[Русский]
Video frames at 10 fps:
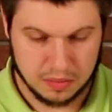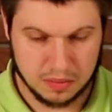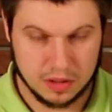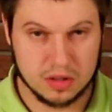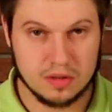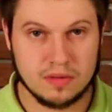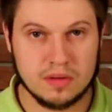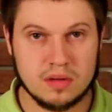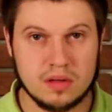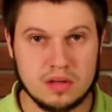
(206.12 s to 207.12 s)
Положив
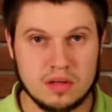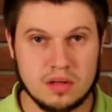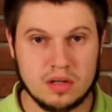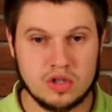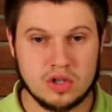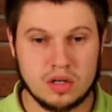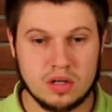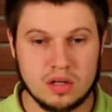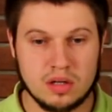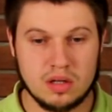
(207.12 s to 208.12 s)
датчик
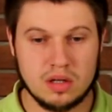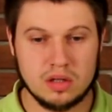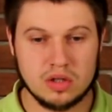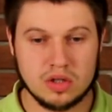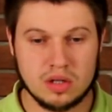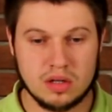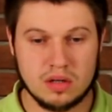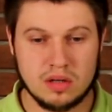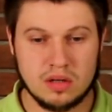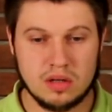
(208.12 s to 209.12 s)
на лыжи
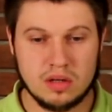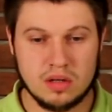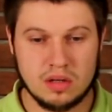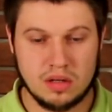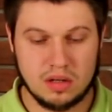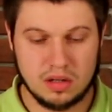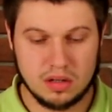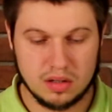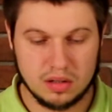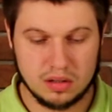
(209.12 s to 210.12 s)

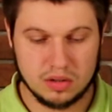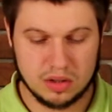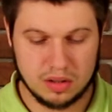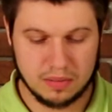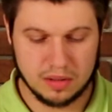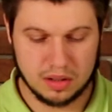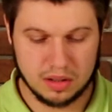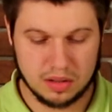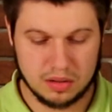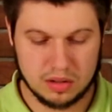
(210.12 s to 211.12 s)
или лыжные палки,
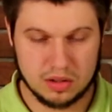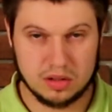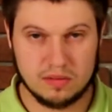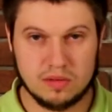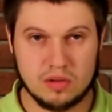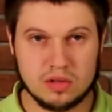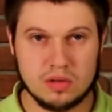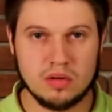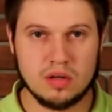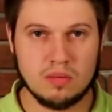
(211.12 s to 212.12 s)
которые лежат вдоль
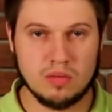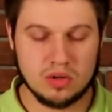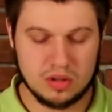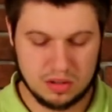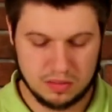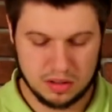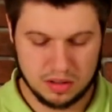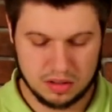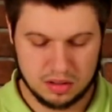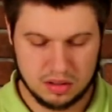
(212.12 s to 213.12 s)
склона, можно измерить